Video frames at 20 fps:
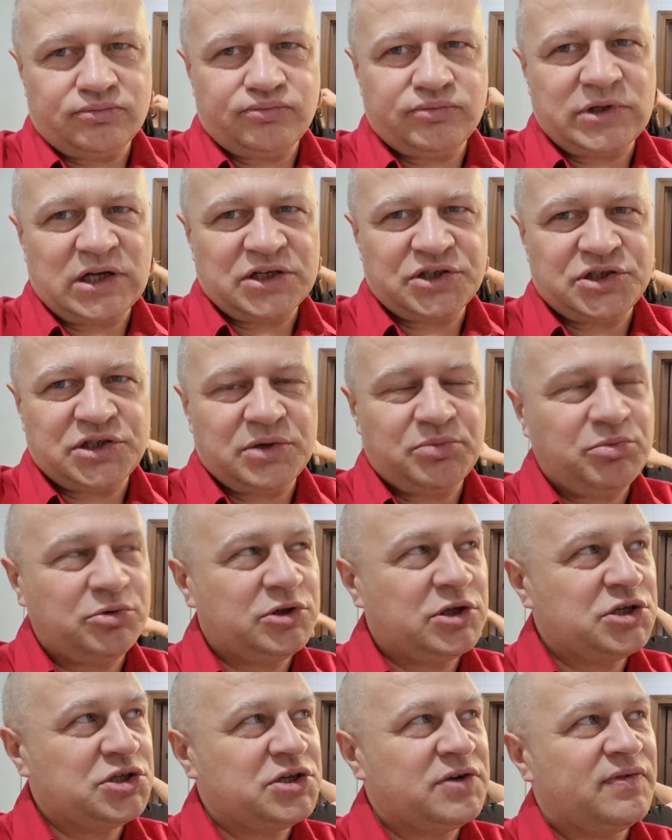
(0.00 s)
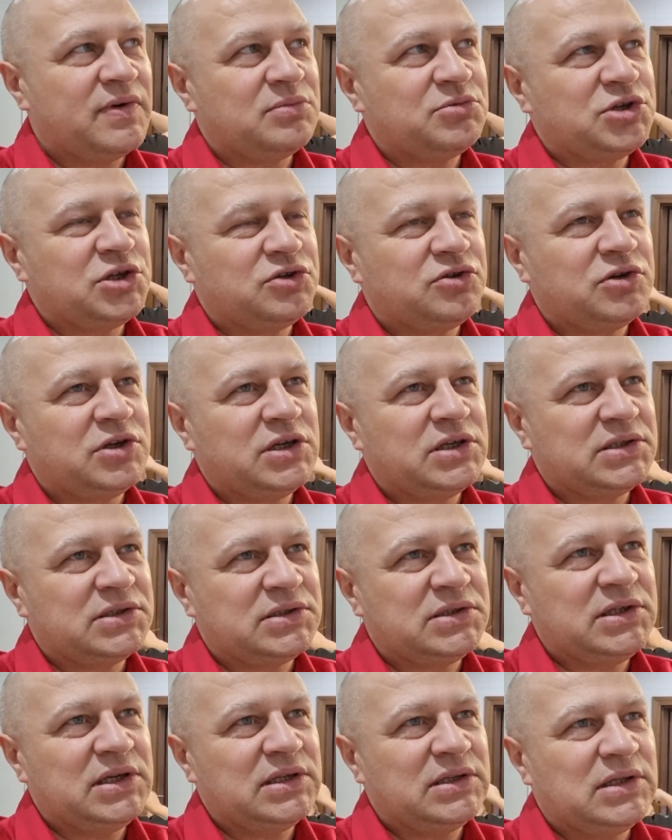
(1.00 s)
także podejrzewam, że to jest
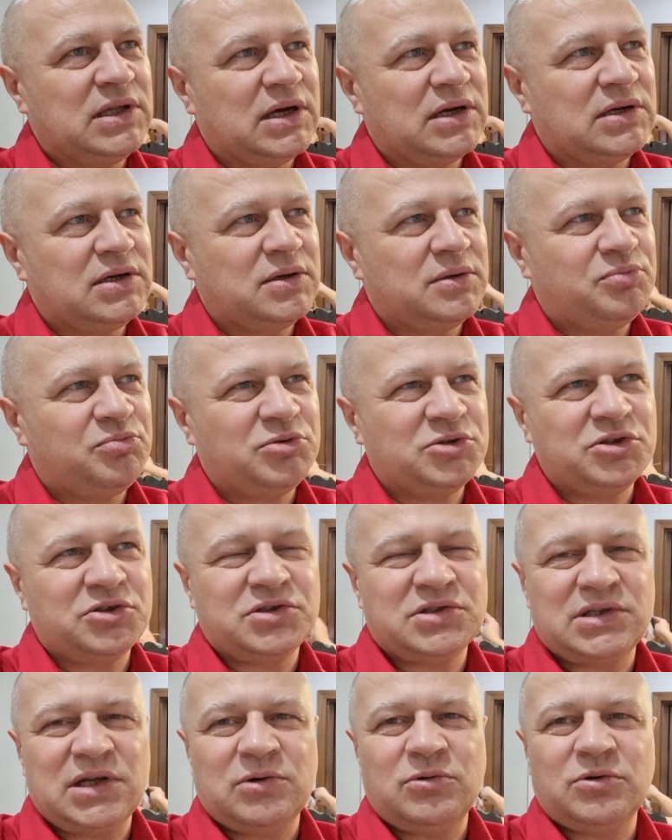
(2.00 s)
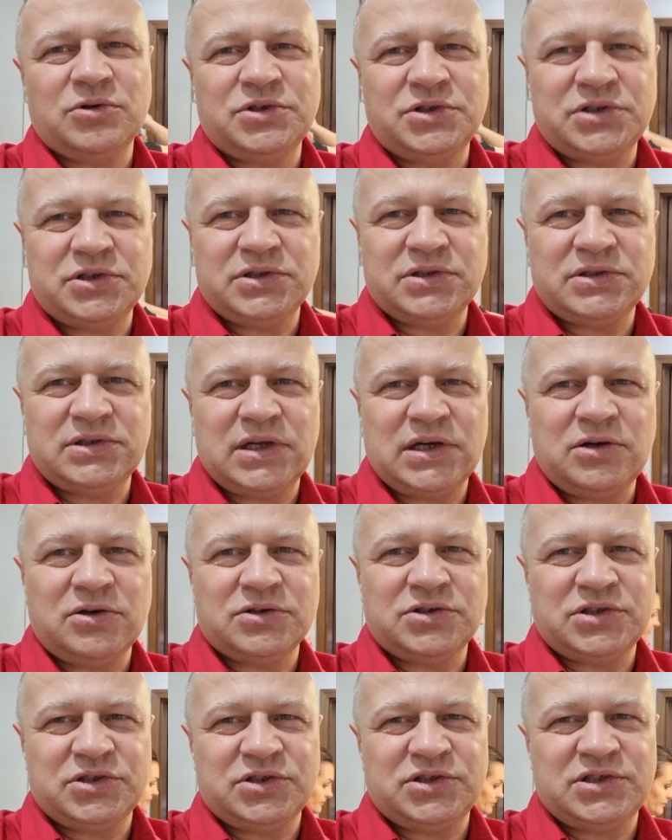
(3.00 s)
jednak pozostałość tego
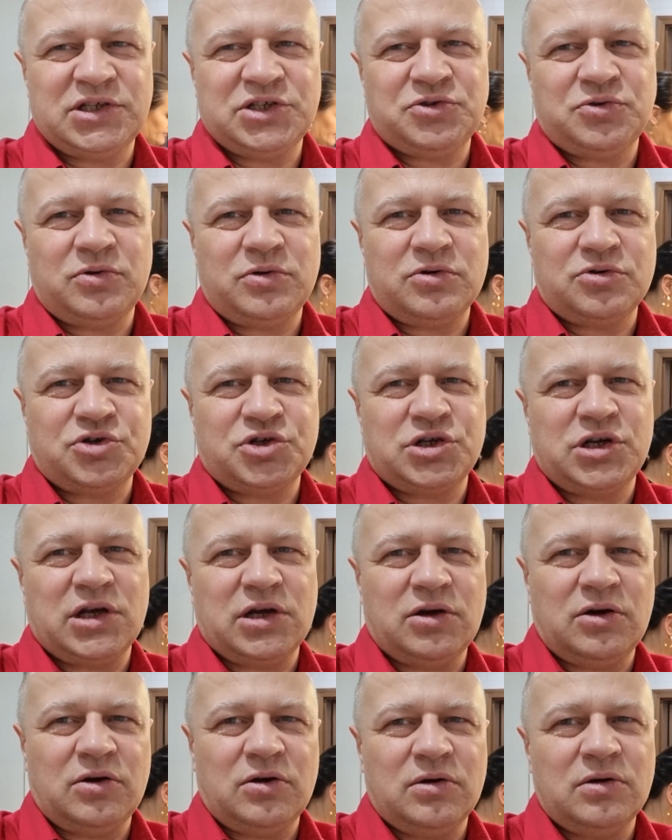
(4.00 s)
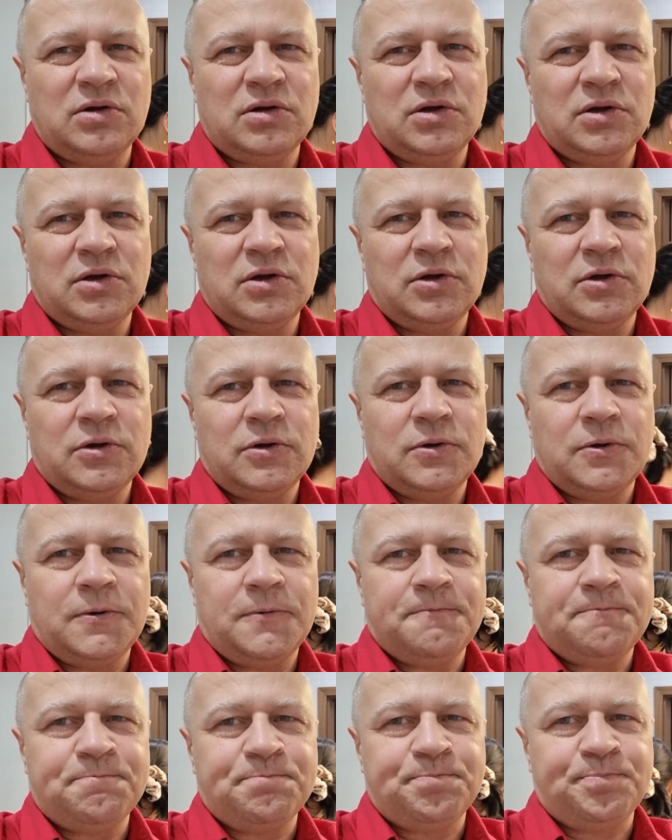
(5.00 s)
zeszłorocznego
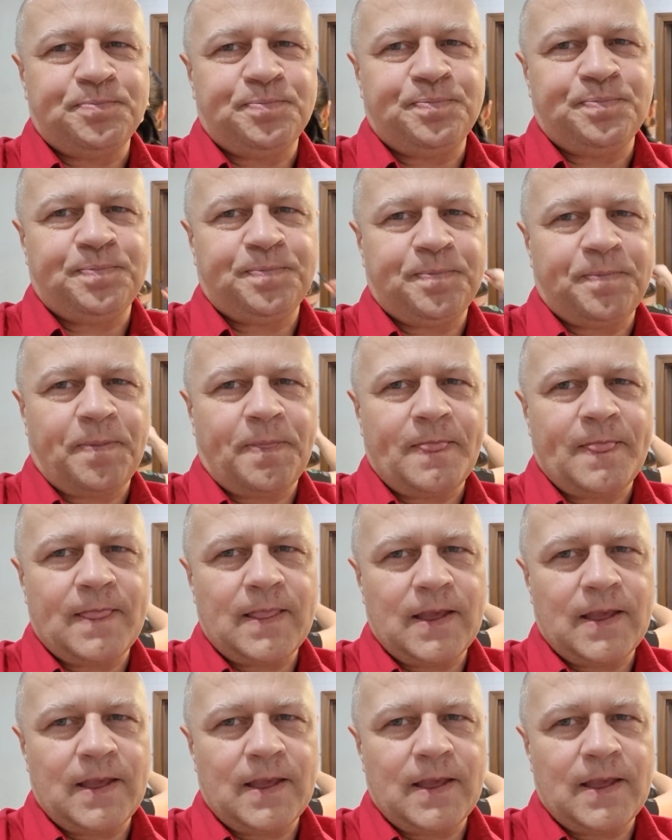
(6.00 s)
mm,